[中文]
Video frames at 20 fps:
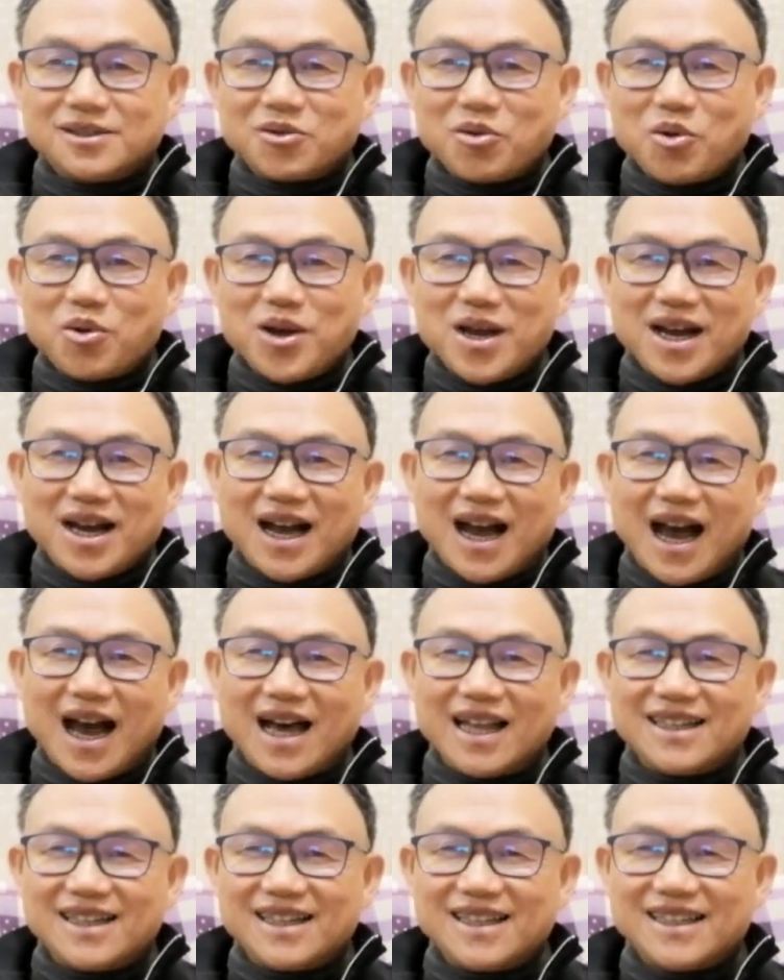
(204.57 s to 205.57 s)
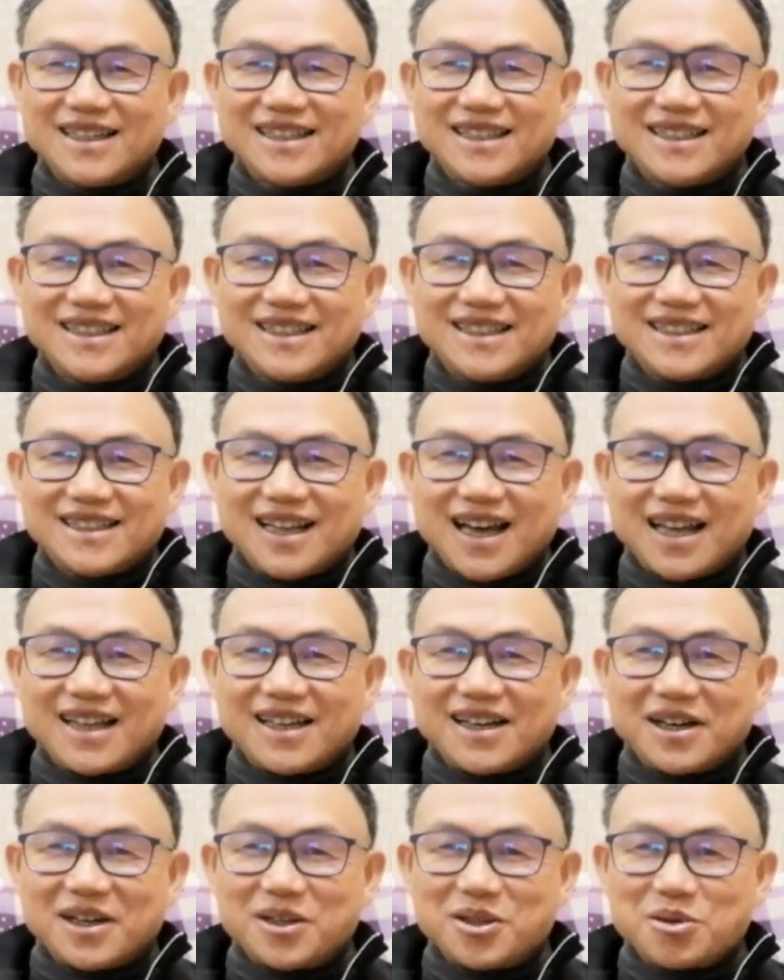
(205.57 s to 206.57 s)
我也看了他的
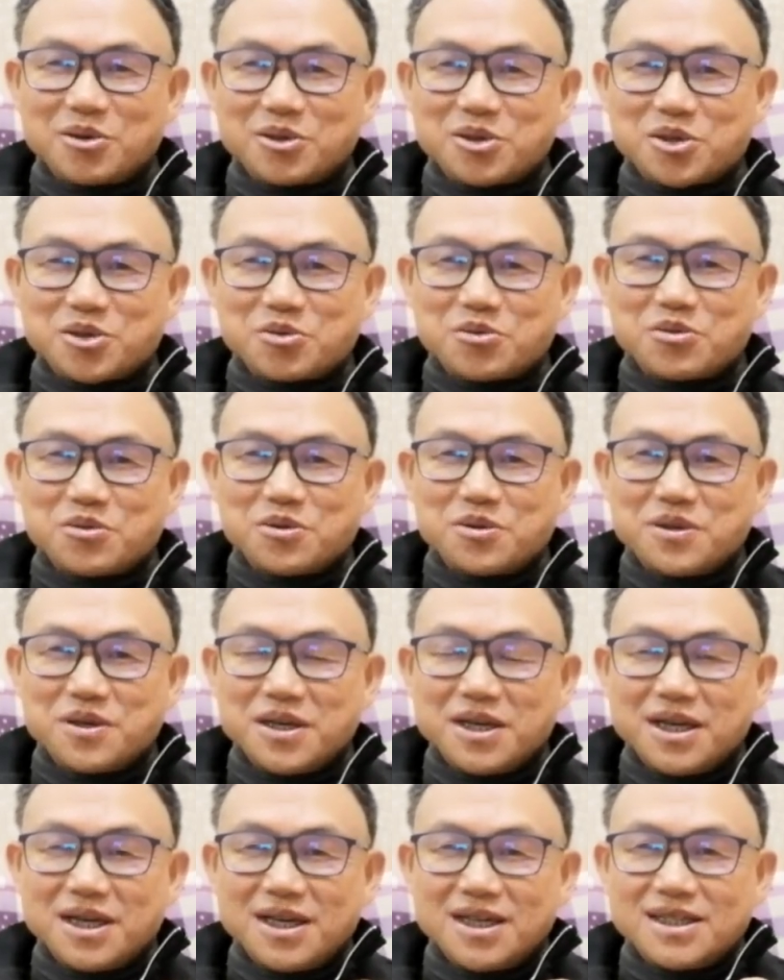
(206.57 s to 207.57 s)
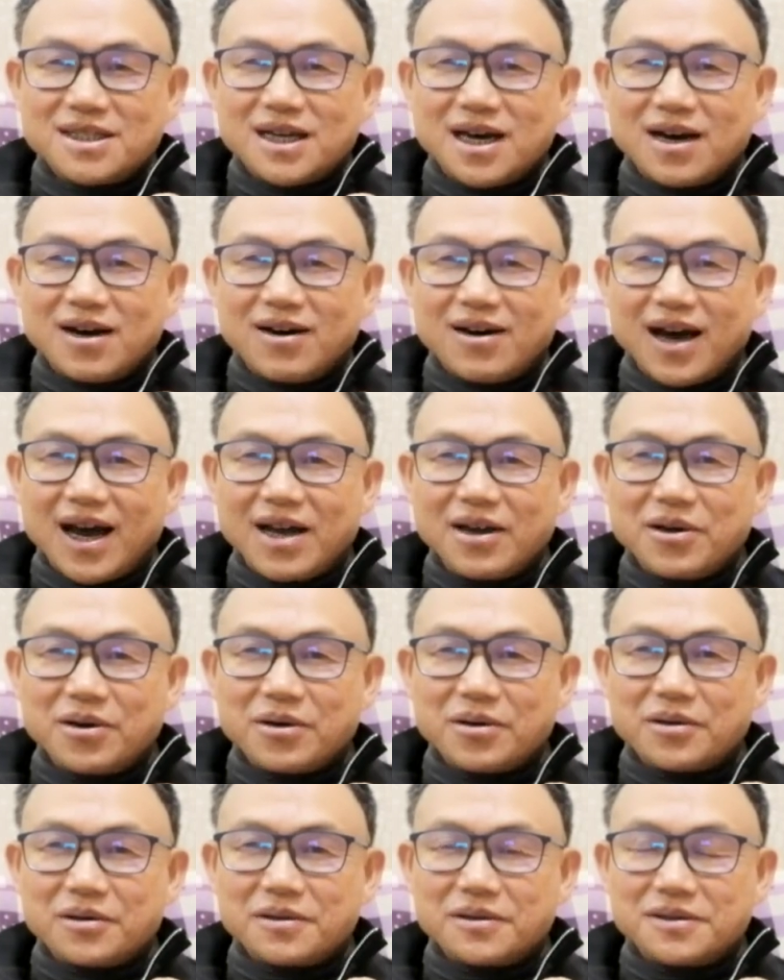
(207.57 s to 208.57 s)
很多书，然后还
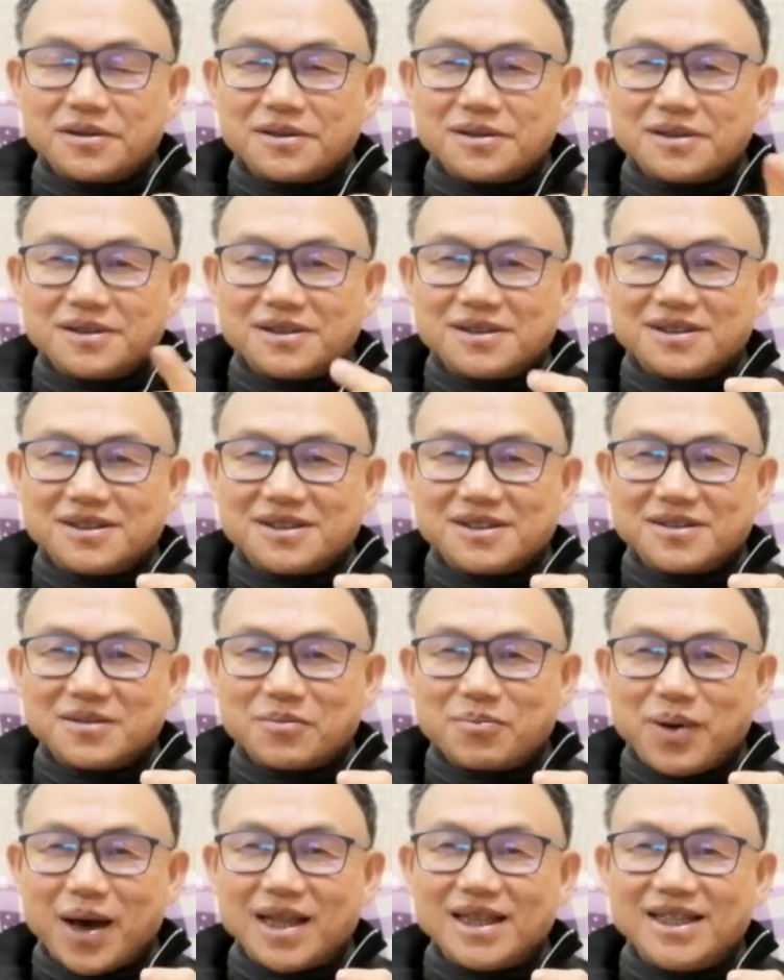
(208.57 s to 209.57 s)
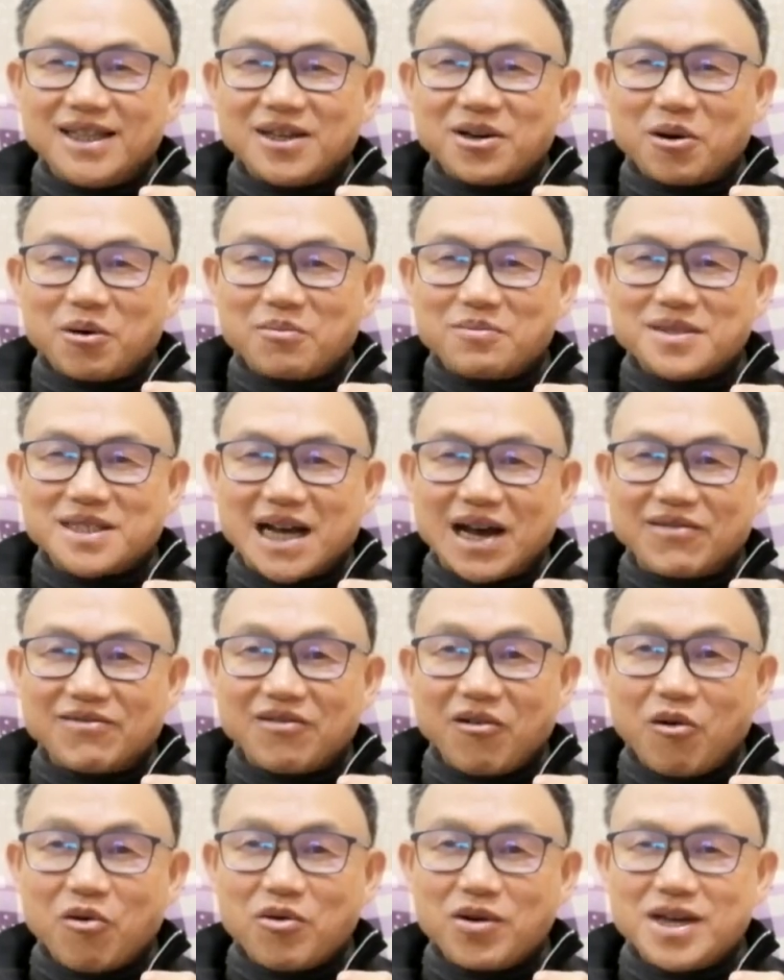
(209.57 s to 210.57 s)
有把李鸿章
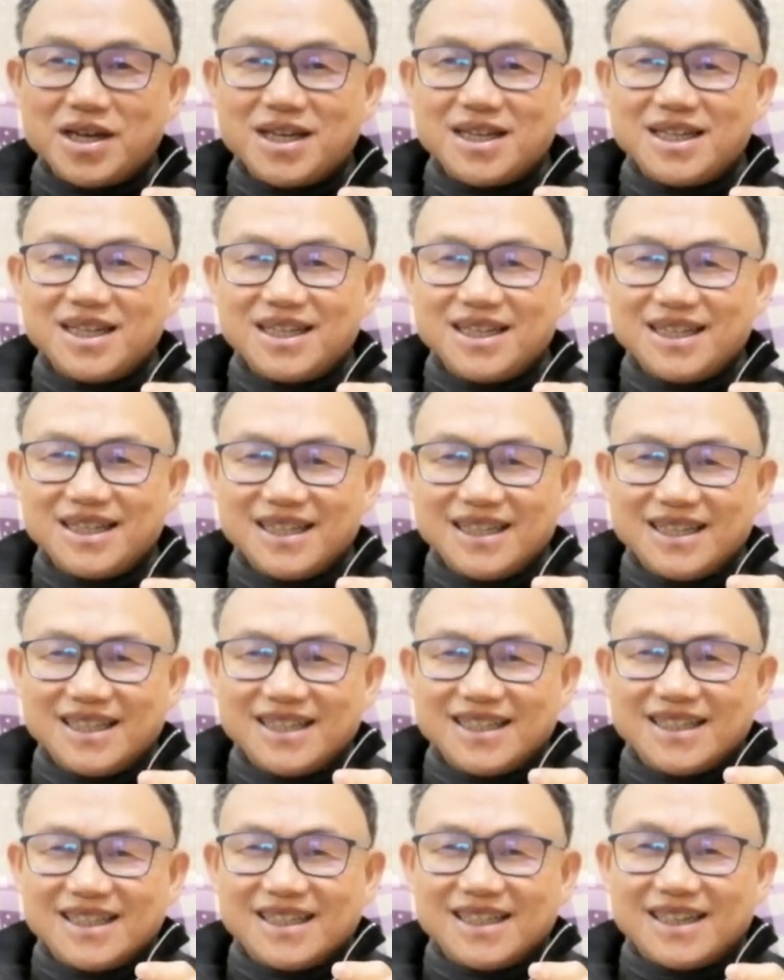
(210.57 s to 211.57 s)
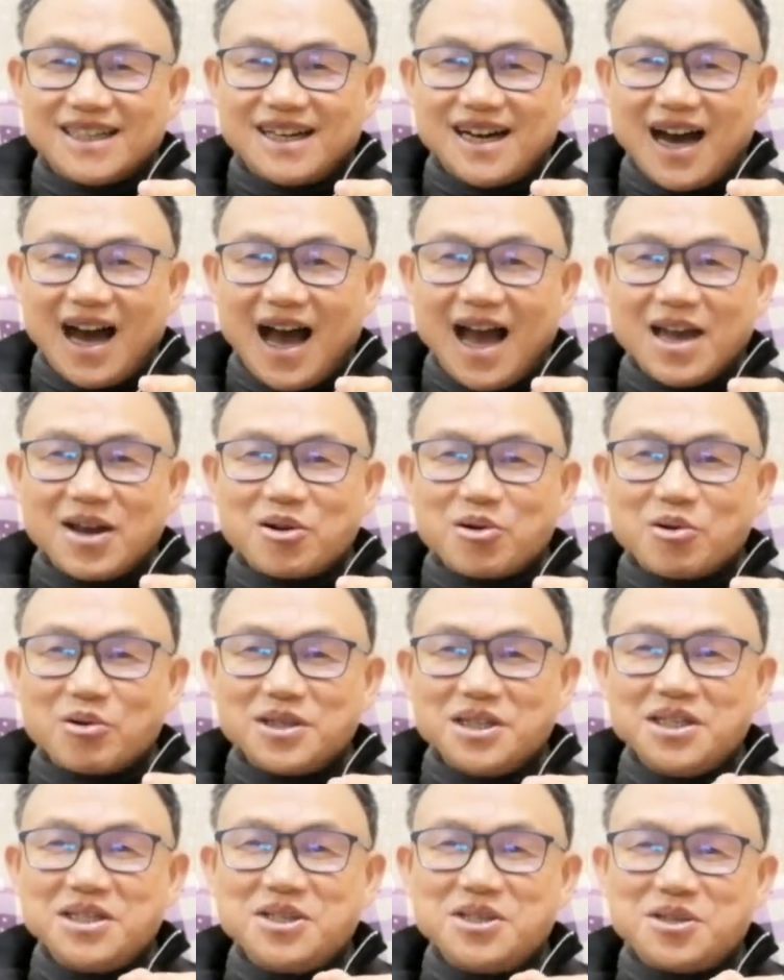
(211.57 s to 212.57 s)
奉为，呃，爱国
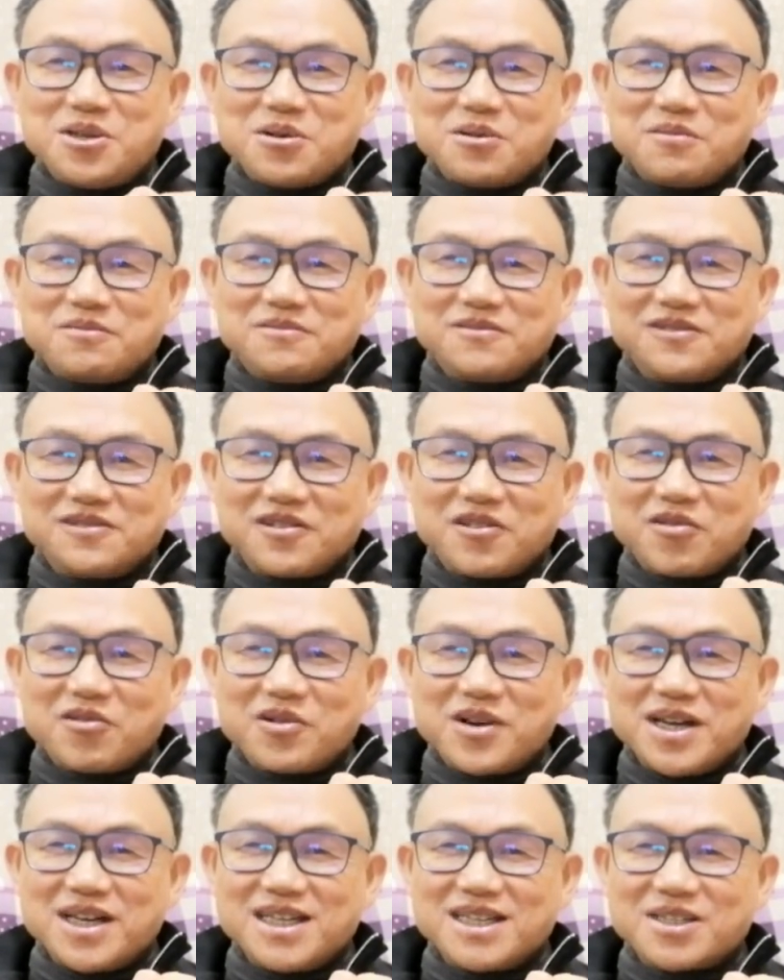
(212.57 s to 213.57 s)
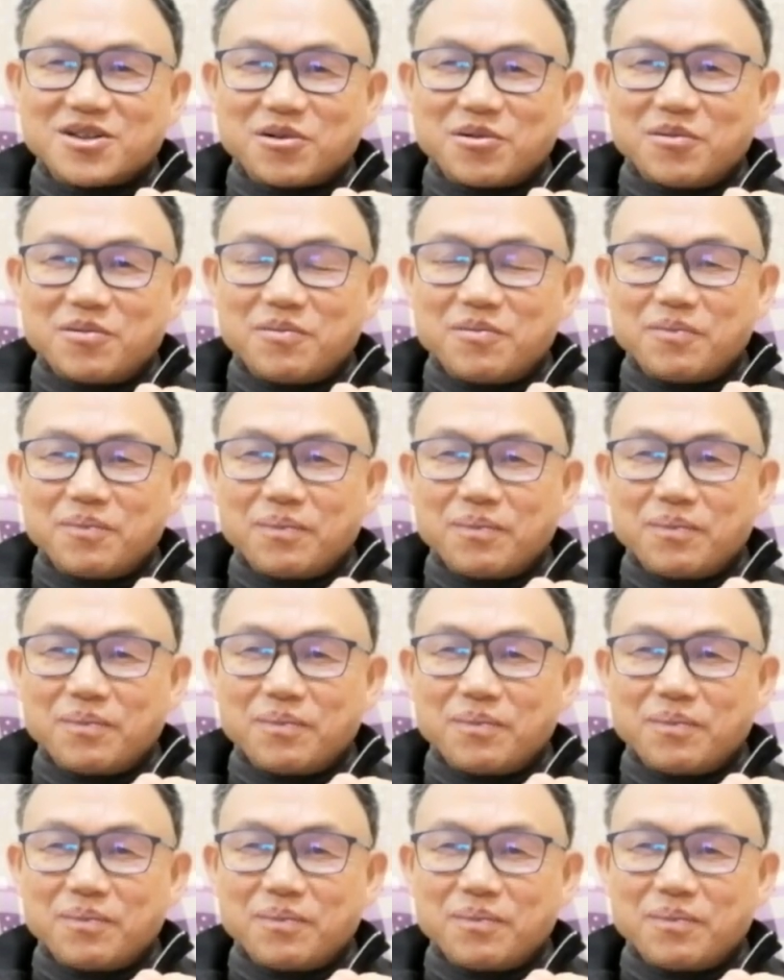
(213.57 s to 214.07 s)
英雄，奉为一种。